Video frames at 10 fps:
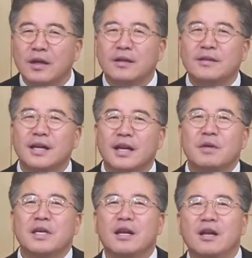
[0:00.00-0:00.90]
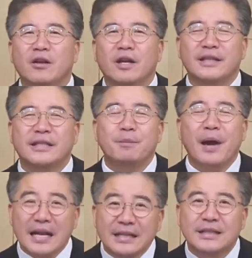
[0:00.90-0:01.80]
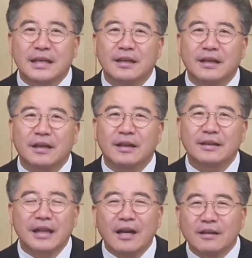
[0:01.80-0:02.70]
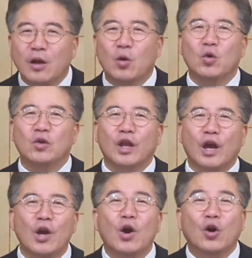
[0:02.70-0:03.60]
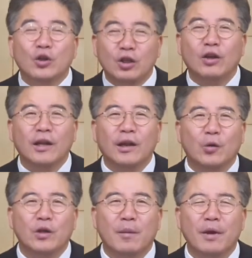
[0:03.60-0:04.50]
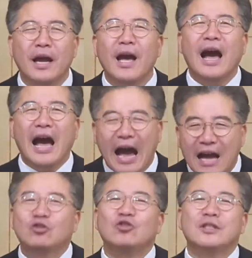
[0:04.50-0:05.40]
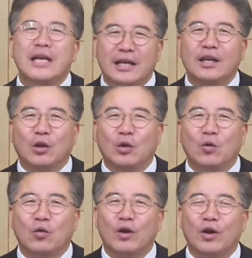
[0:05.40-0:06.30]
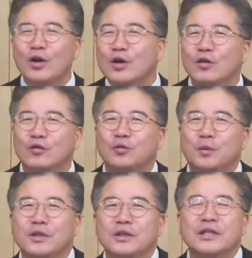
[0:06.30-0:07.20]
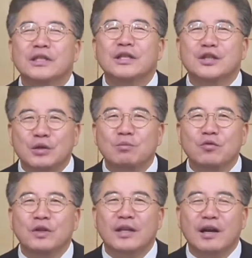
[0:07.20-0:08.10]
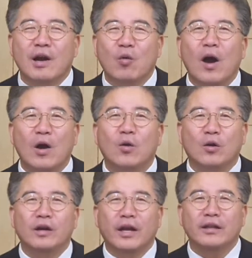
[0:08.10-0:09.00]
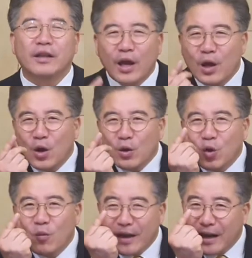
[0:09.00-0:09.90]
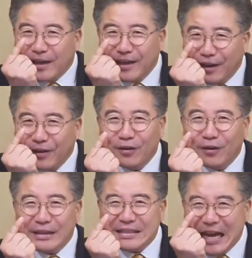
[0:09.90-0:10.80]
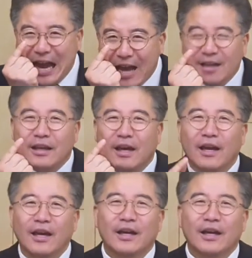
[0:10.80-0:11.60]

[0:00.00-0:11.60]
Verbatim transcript: 그 사람이 1년에 집 한 채를 딱 내놓는데 어떻게 내놓냐면 아주 싸게 내놓고요. 두 번째는 신문에다가 광고를 내는데 요만하게 내는 거예요. 작게.